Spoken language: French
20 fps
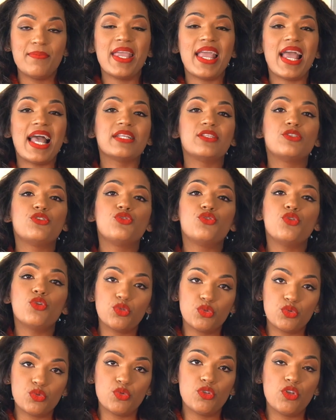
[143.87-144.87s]
mais a
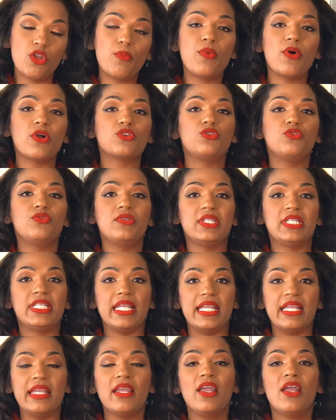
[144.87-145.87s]
surtout
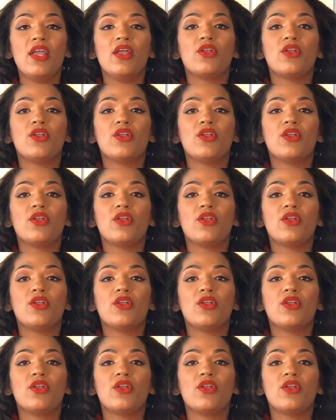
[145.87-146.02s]
l'opportunité